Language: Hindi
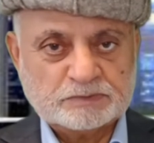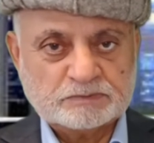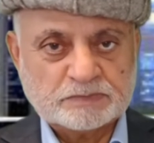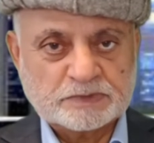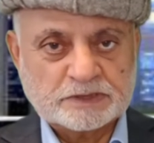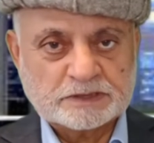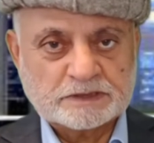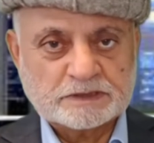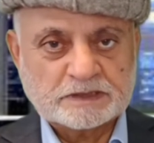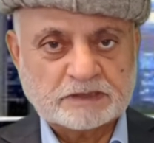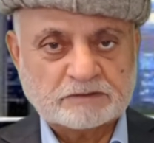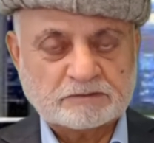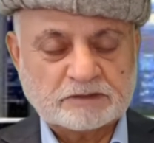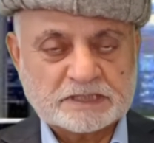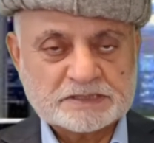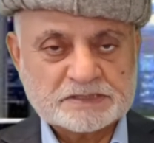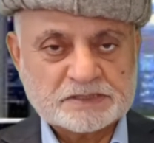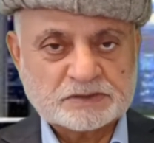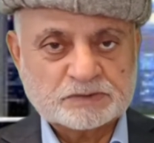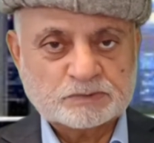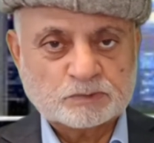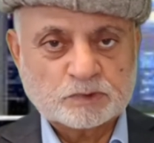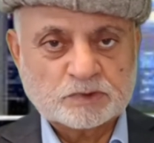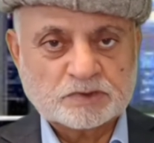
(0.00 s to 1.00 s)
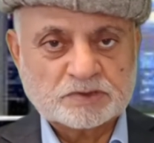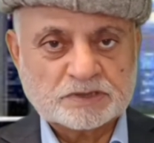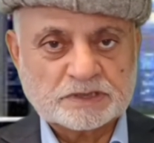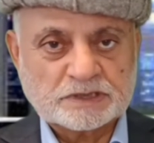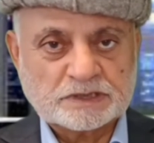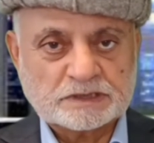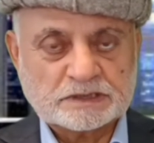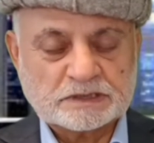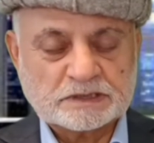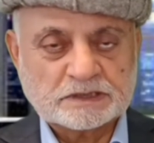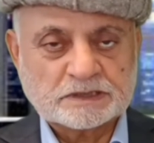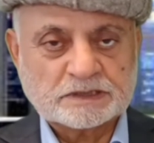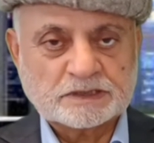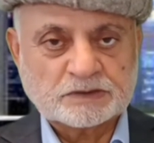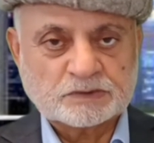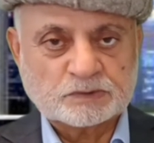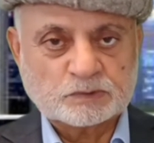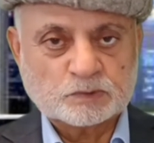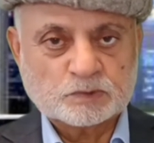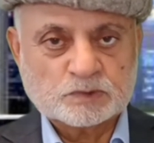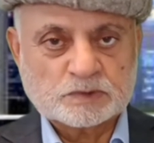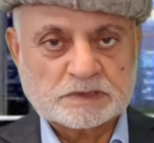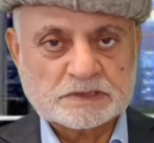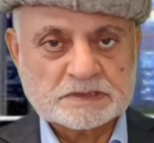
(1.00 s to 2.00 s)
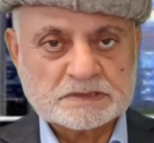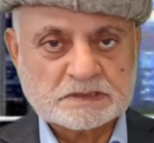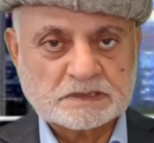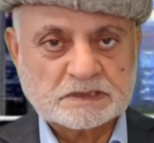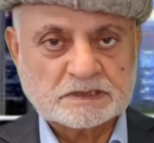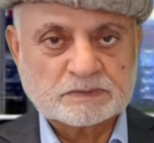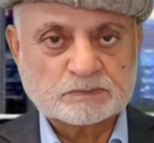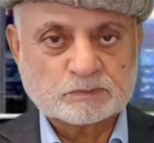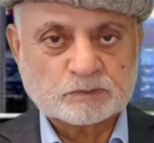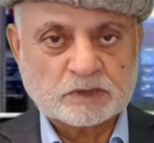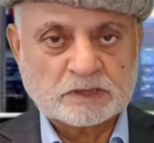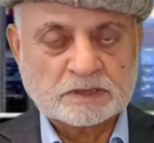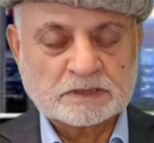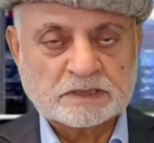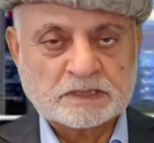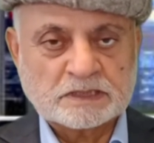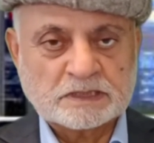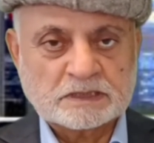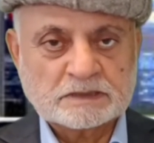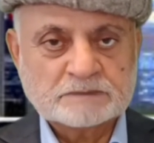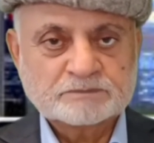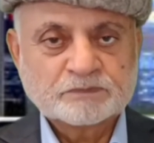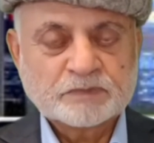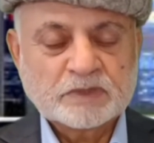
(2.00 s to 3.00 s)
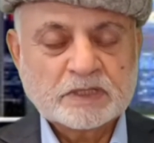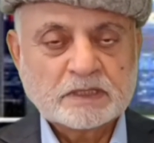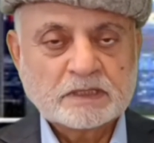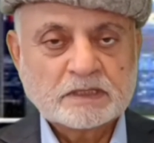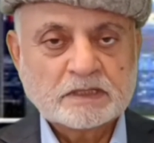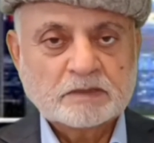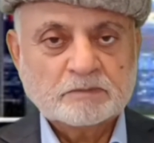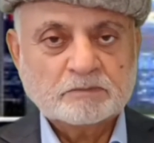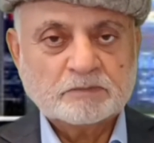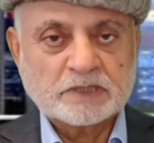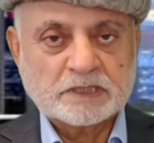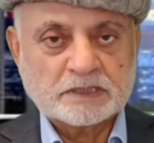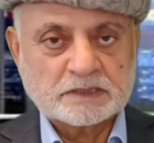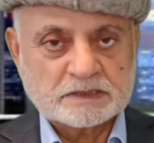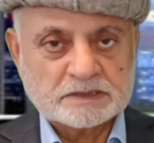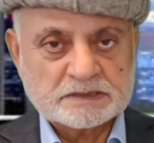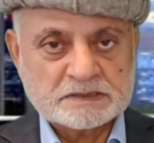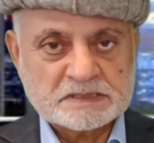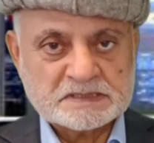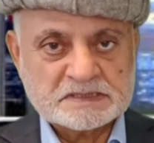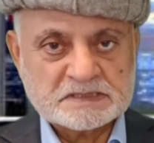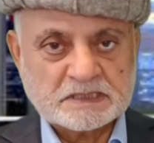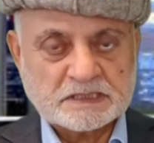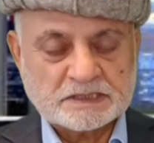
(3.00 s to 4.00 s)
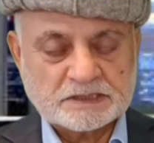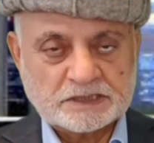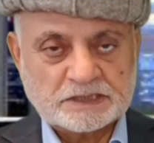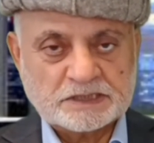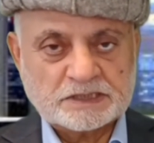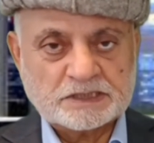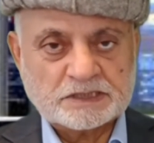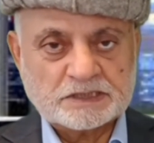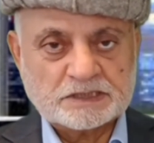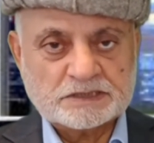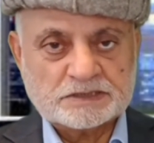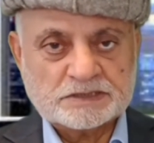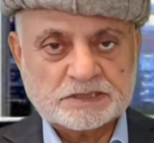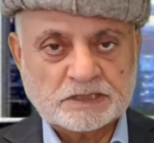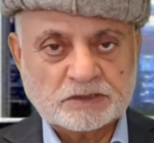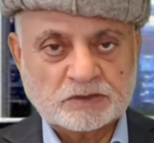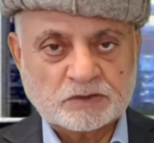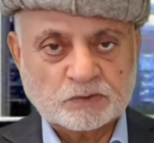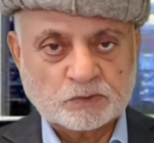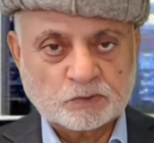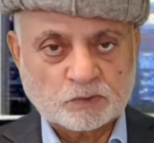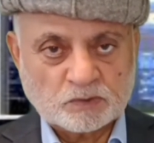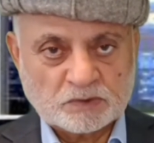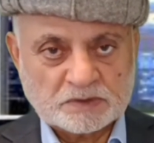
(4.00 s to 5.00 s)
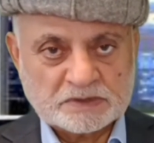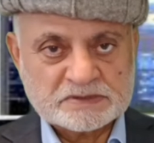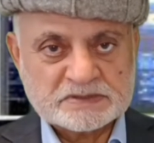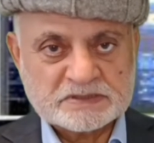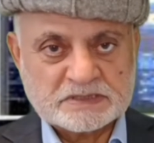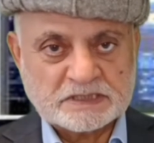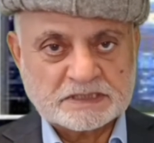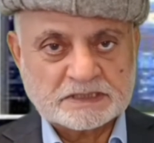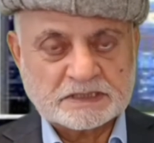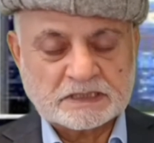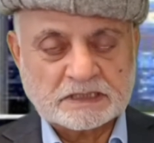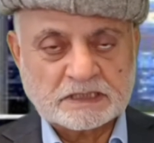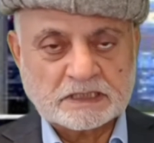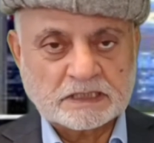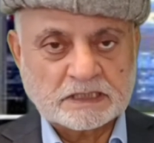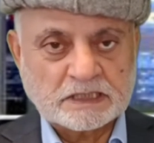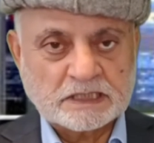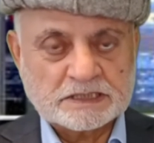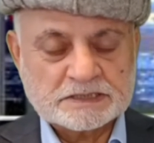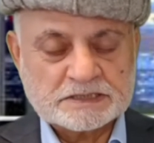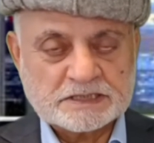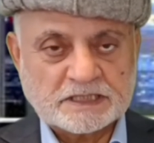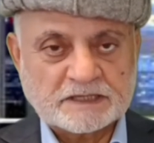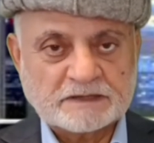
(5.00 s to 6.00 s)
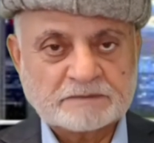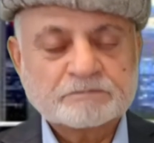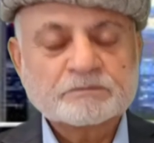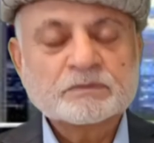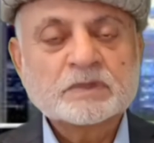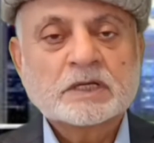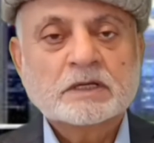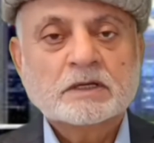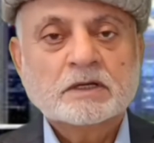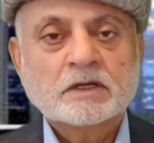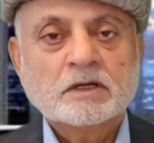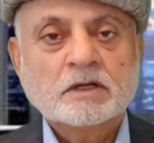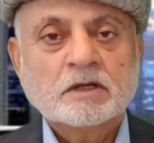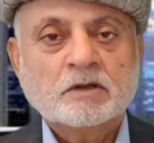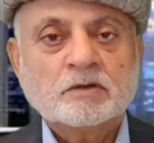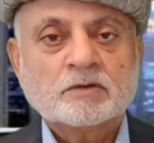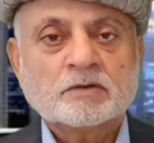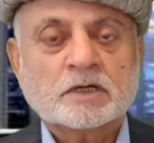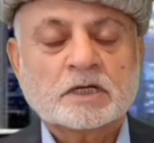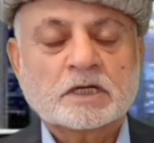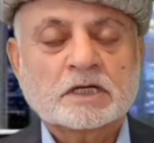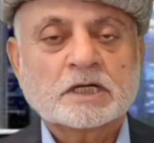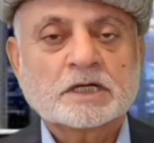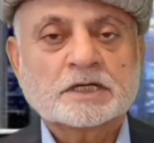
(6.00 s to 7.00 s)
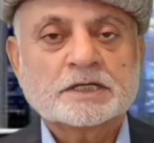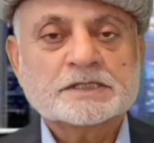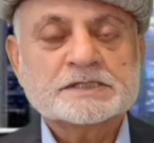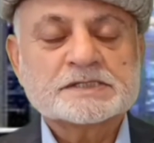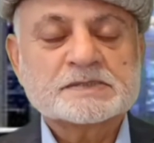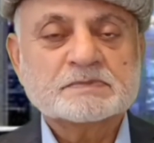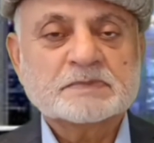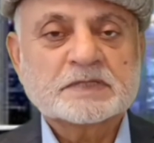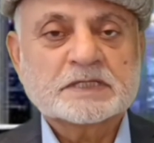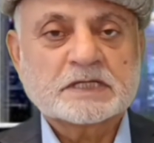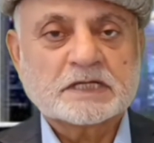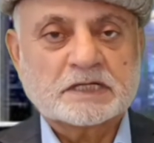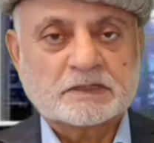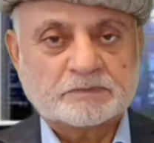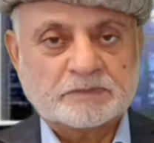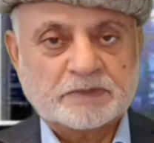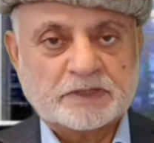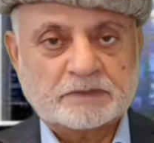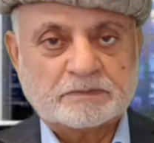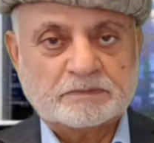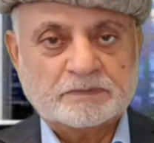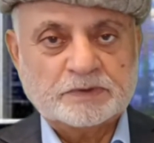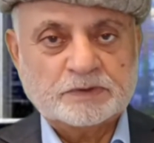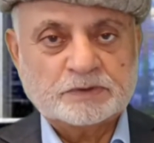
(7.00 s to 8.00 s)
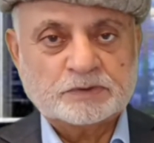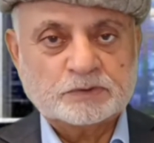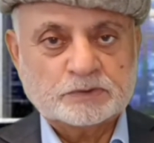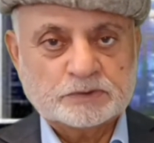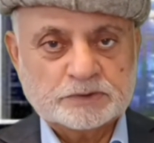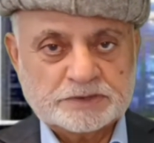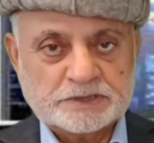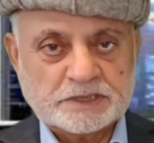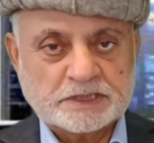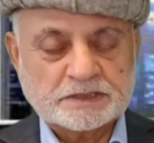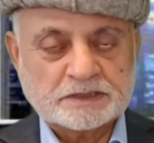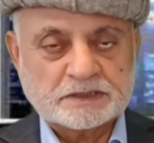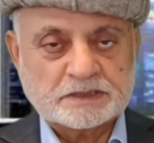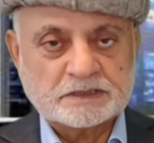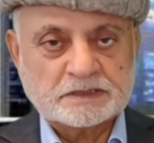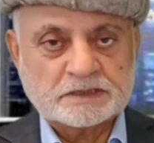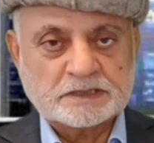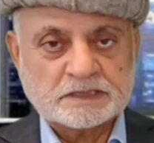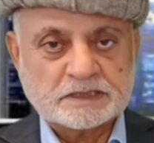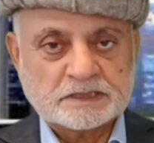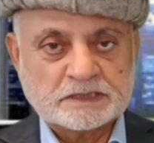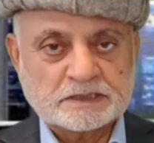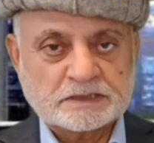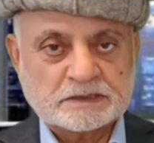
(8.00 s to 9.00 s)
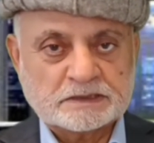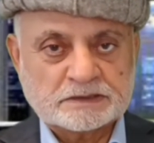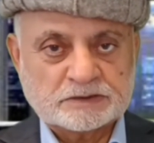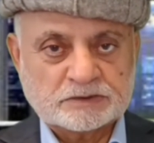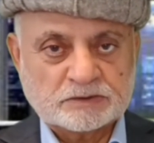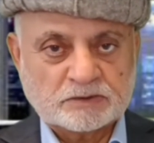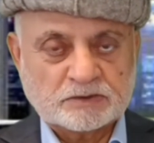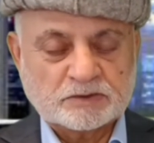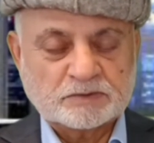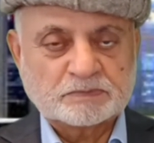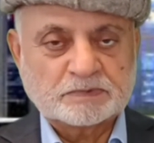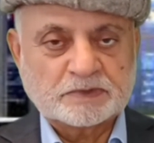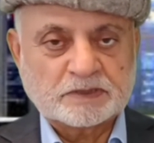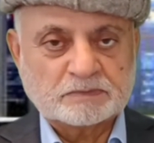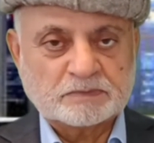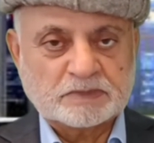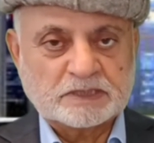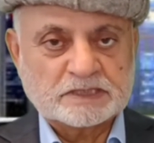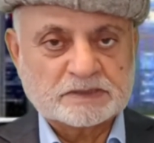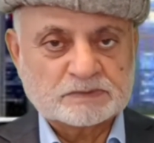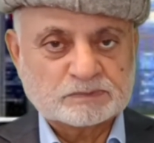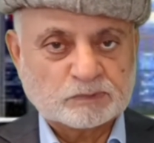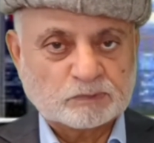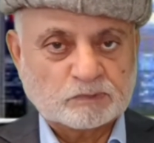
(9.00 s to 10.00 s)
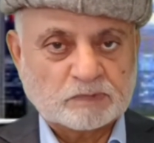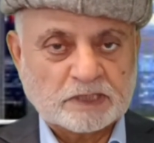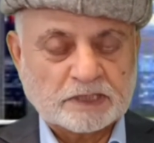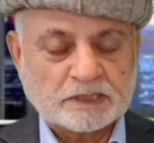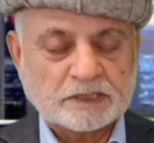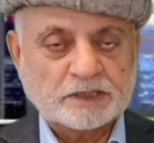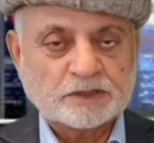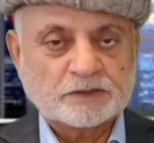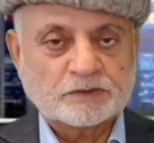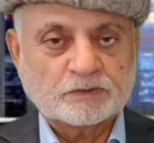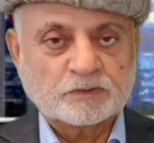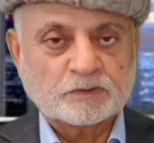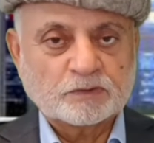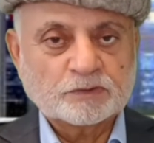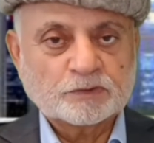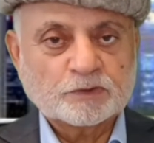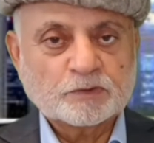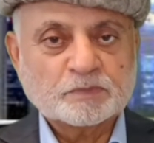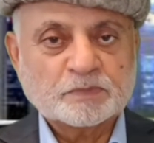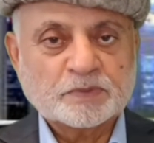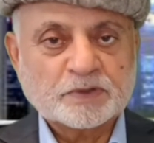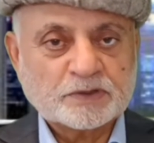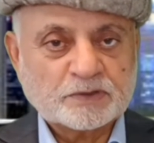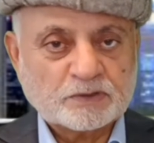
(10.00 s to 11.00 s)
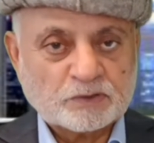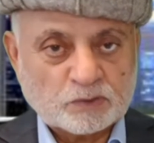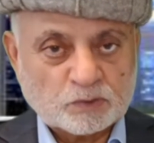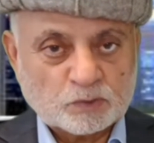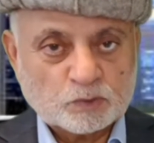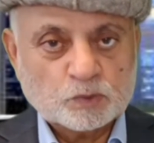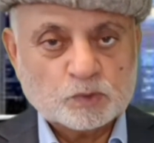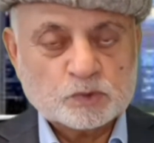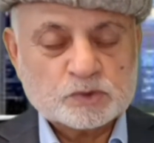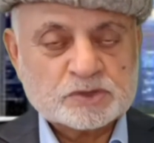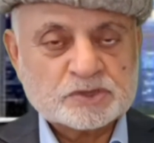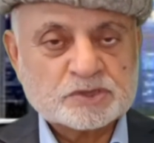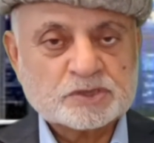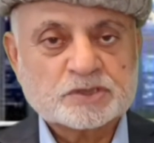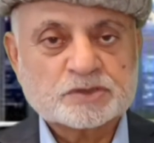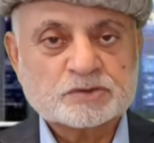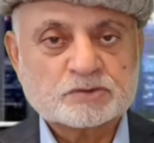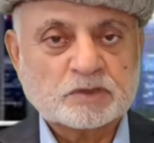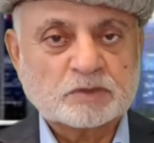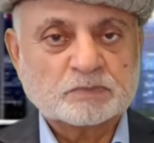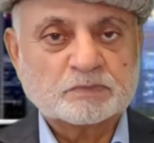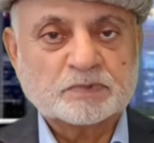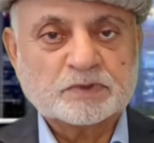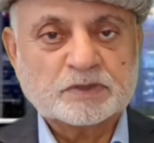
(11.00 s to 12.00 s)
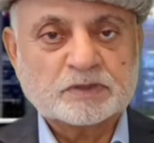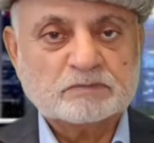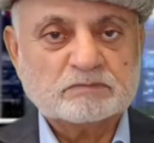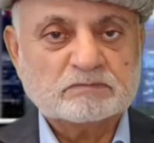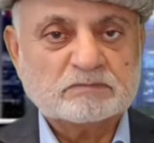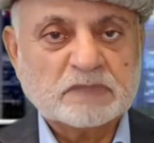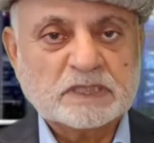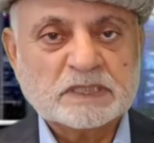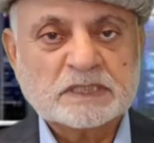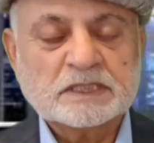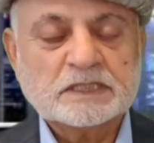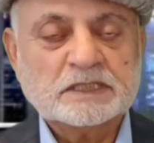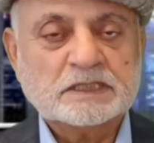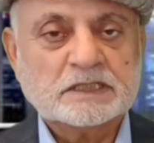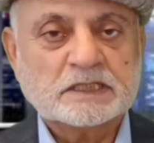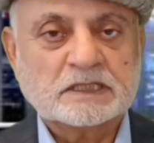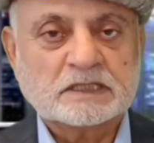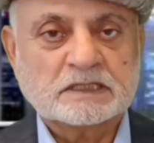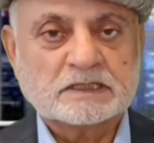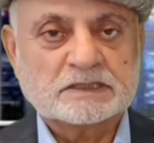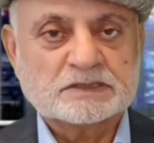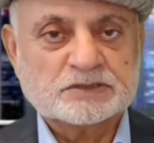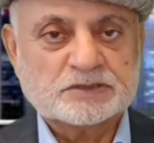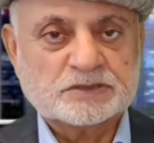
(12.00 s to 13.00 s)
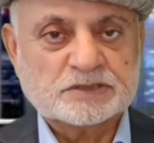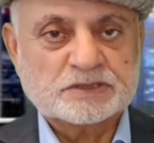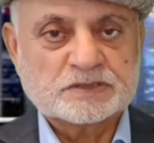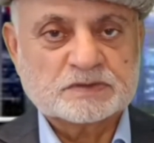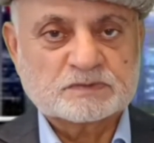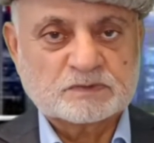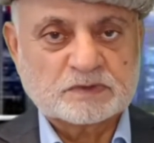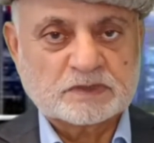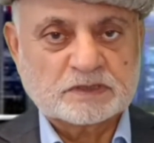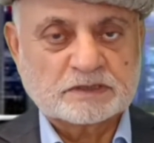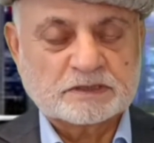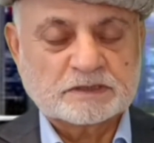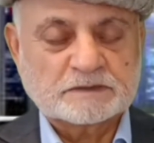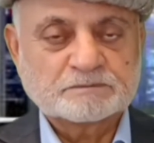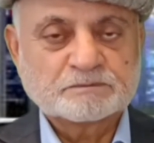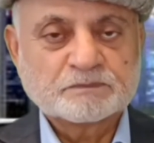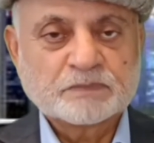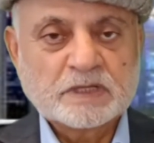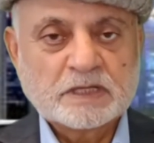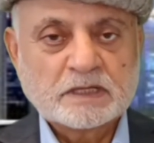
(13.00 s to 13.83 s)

में आवाज़ें उठ रही हैं कि रूस के साथ माहदा पर नज़रसानी की जाए और कोई रास्ता निकाला जाए तो अगर इसमें कामयाबी हो जाती है यूरोप के बाद ममालिक को तो फिर रूस से जो अपनी महंगी एल इस वक्त